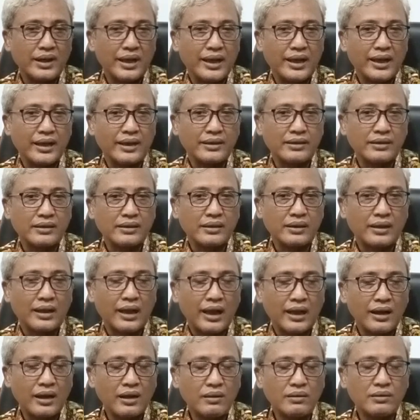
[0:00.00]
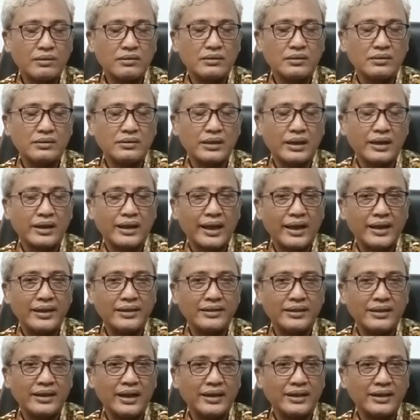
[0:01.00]
Nah, kalau
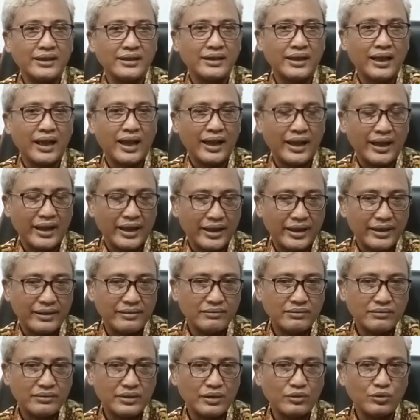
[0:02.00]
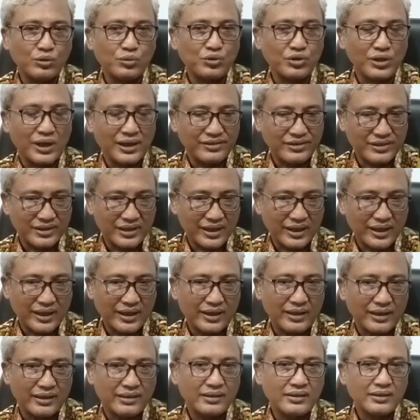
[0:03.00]
terkait dengan IKN tentu
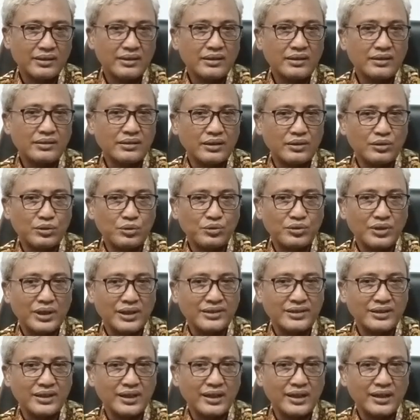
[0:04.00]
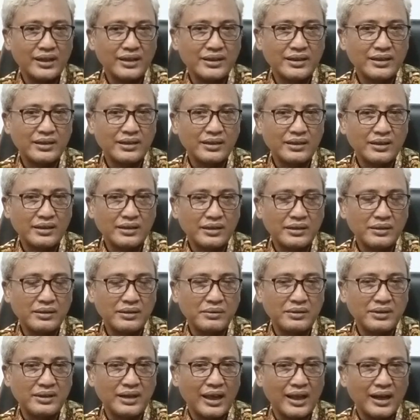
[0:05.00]
saja tentu saja
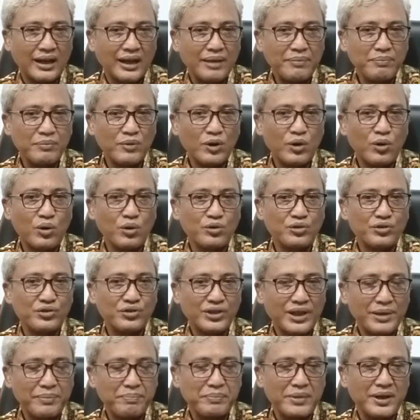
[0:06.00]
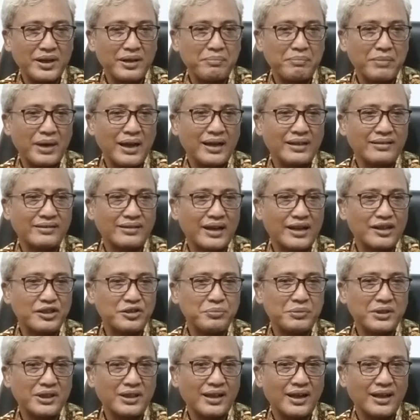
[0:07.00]
dalam konsep pengembangan
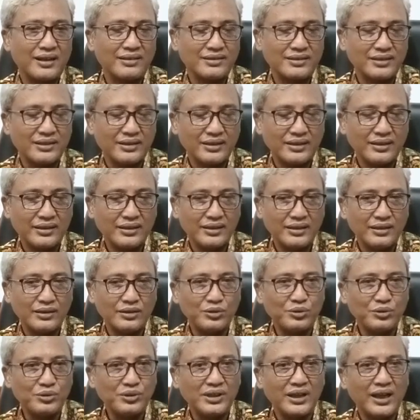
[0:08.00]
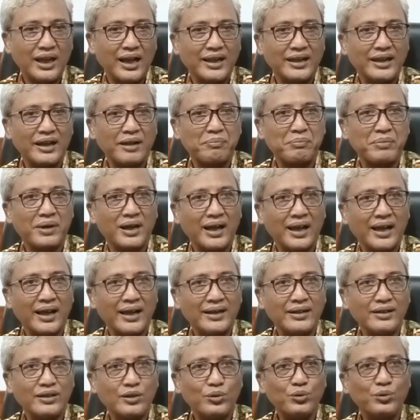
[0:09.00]
transmigrasi itu
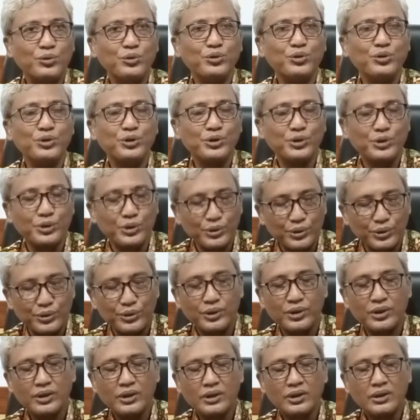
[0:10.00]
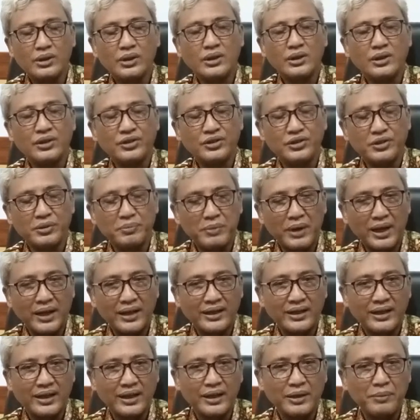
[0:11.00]
diharapkan untuk
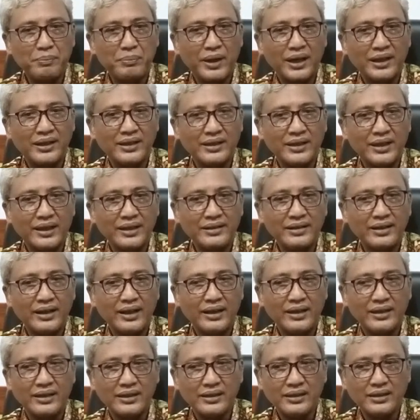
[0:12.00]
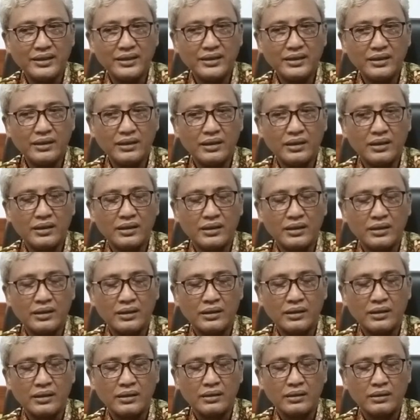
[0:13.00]
sebagai bagian dari
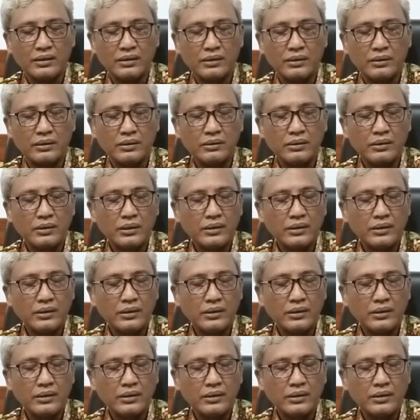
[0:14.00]
eh,